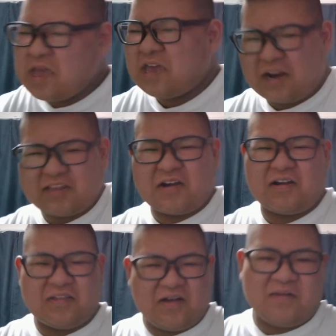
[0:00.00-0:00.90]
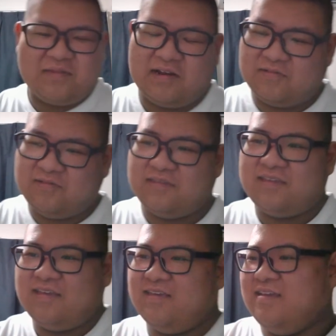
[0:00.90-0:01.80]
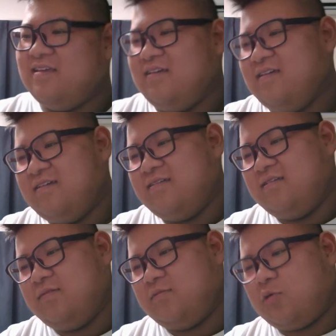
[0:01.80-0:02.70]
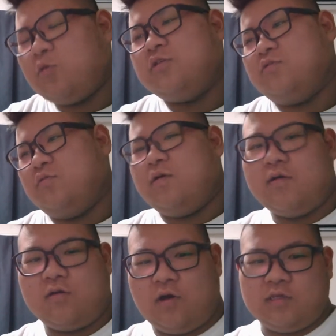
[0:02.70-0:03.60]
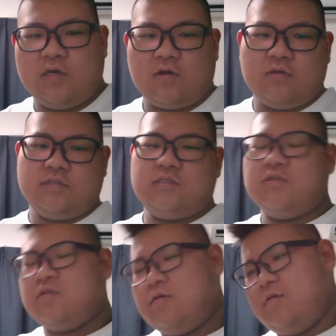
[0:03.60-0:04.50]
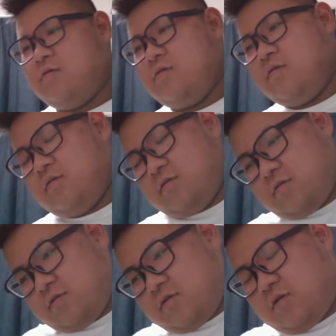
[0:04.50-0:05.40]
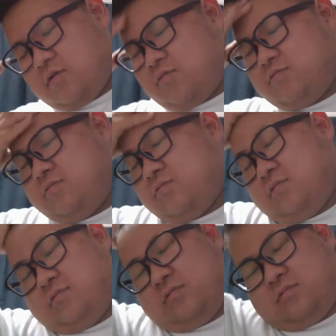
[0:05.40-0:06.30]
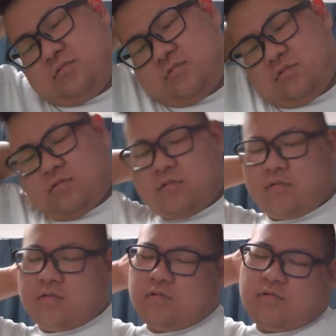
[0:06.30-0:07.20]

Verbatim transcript: ンヘラだからな、みたいなこと言って。いや、でもそうでしょうな、鍵やかにしてさ。あれ、本当とあるとすんだよな